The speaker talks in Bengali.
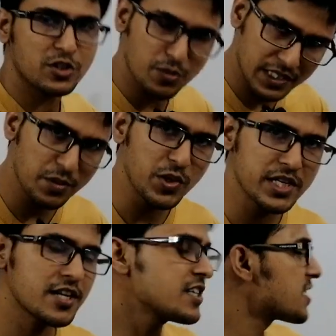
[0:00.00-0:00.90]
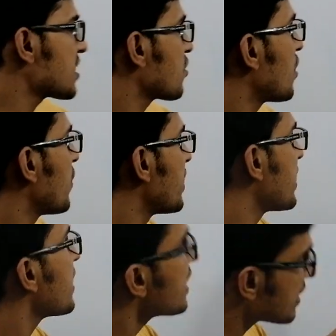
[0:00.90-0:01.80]
বাট তোমাদের বইয়ে এটা ডিসকাস করা হয়নি
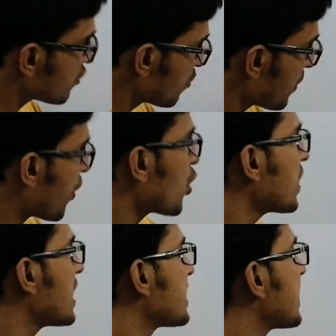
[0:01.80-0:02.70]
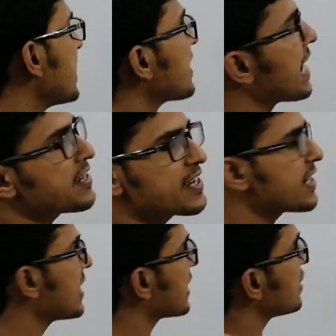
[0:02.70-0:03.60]
এটা তোমরা বড় ক্লাসে গেলে নাইন টেনে
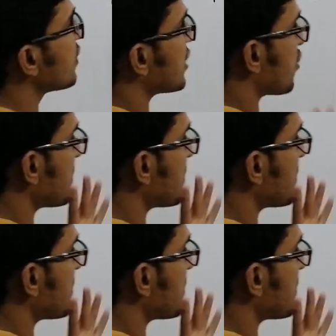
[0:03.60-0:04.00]
গেলে কিন্তু এটা